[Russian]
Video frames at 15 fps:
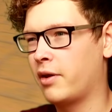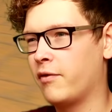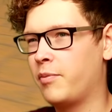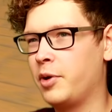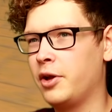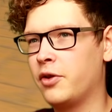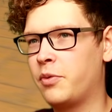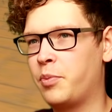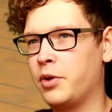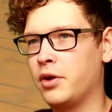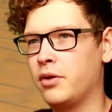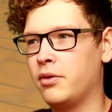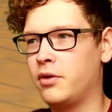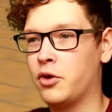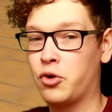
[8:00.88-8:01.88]
там, в принципе,
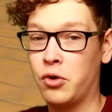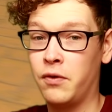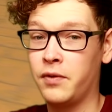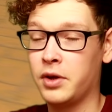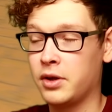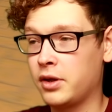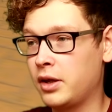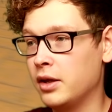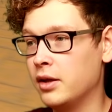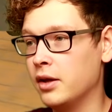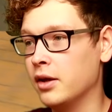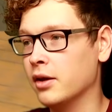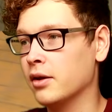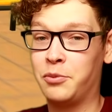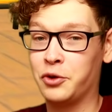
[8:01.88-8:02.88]
дешевые
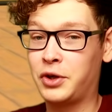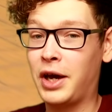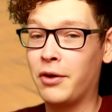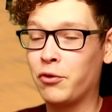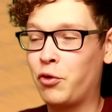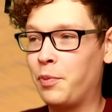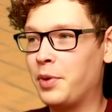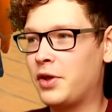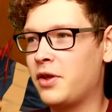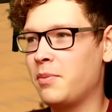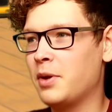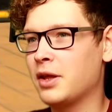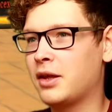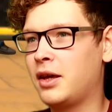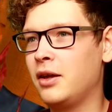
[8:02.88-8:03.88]
скины. Пускай он купит
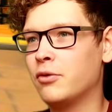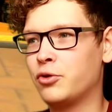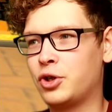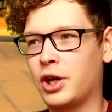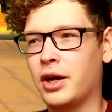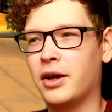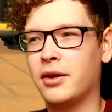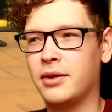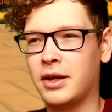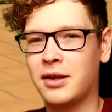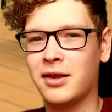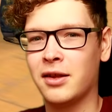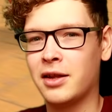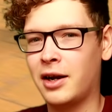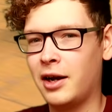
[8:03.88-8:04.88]
себе скин уже на
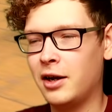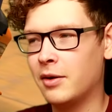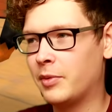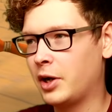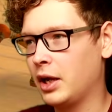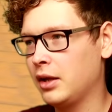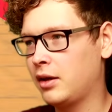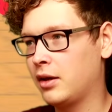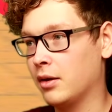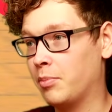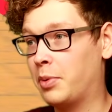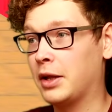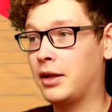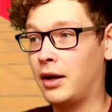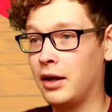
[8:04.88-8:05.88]
центральном рынке,
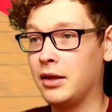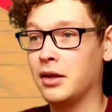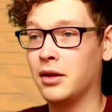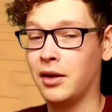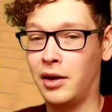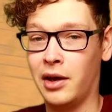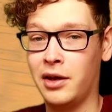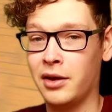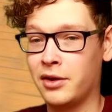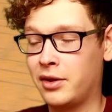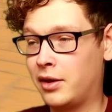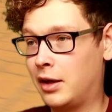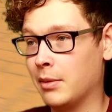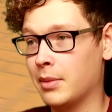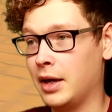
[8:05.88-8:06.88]
потратит,
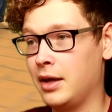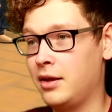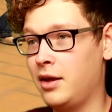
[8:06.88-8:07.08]
наконец-таки, мои